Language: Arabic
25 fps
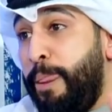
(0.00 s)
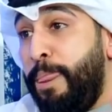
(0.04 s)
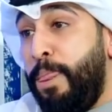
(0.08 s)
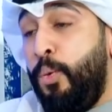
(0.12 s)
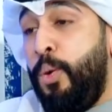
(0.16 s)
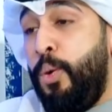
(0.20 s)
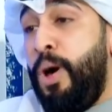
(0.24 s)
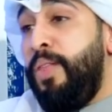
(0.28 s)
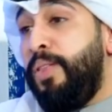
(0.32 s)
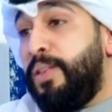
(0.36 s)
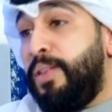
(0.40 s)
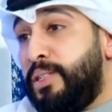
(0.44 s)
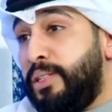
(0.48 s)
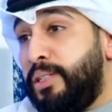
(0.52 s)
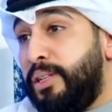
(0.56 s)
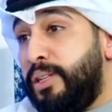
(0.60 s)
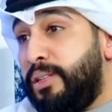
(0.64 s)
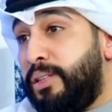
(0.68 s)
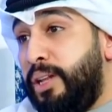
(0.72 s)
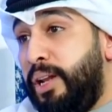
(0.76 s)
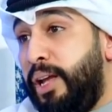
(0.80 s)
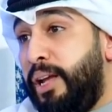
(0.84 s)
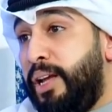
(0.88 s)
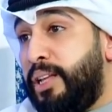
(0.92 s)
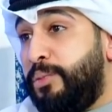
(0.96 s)
وهذه سنه
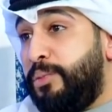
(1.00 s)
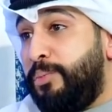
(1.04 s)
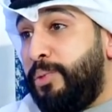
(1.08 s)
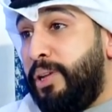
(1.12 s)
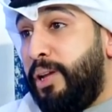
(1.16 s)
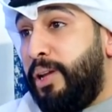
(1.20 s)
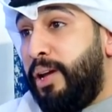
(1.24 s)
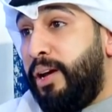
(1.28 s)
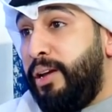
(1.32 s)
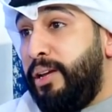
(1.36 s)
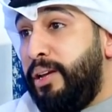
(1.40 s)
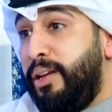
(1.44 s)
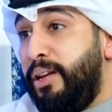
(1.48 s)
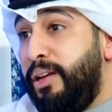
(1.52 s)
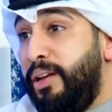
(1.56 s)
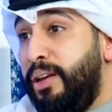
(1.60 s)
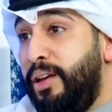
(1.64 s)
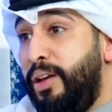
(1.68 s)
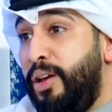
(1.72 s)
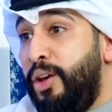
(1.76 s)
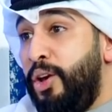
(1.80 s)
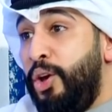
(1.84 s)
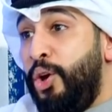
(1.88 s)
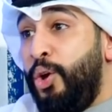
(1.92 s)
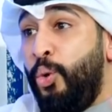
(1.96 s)
الحياه بالنهايه
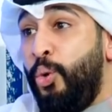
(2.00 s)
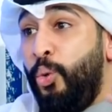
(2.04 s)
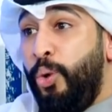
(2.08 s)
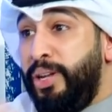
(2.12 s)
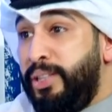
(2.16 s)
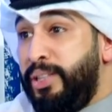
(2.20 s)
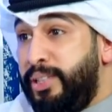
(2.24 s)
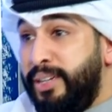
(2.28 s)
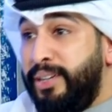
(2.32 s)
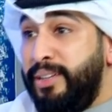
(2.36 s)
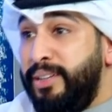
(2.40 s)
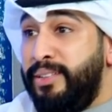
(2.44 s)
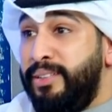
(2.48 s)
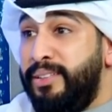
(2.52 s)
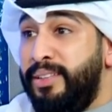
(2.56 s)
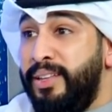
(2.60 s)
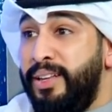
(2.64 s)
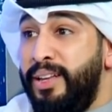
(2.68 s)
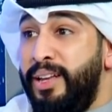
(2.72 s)
واعتقد